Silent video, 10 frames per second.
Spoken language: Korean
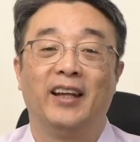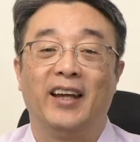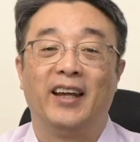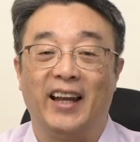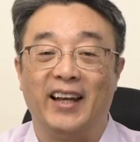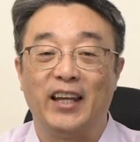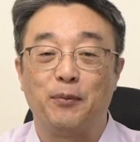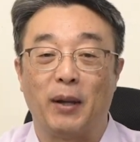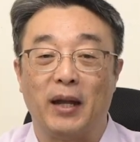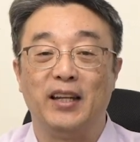엘에이
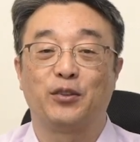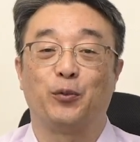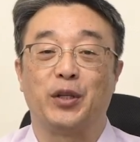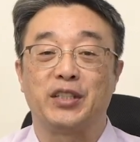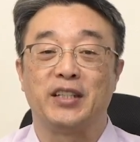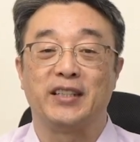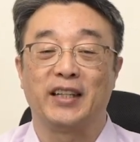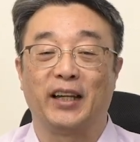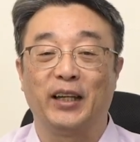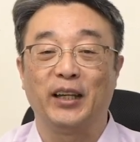밸리에서 외치는
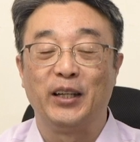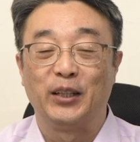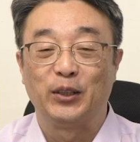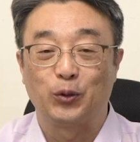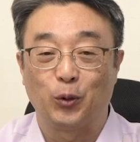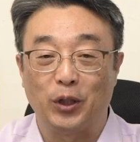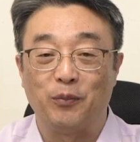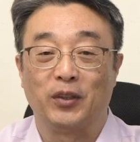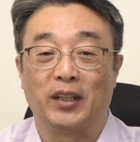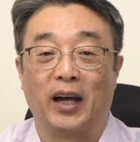자의
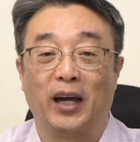소리입니다.